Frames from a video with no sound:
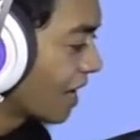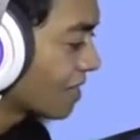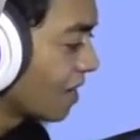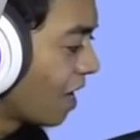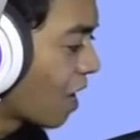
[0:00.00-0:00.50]

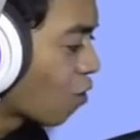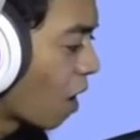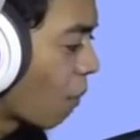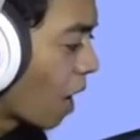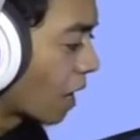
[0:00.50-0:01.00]
Alright, ah
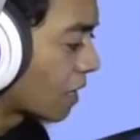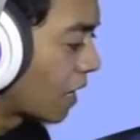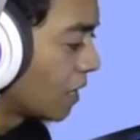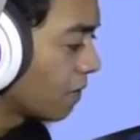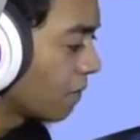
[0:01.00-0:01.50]
gua nggak bakal
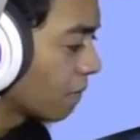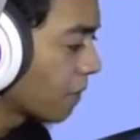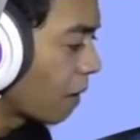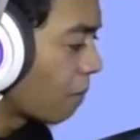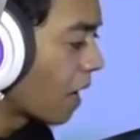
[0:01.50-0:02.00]
kena ini.
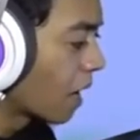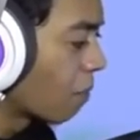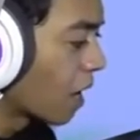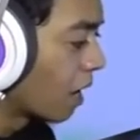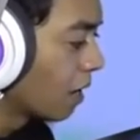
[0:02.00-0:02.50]
Nggak bakal,
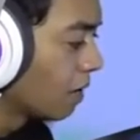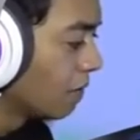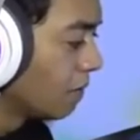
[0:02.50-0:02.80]
nggak bakal.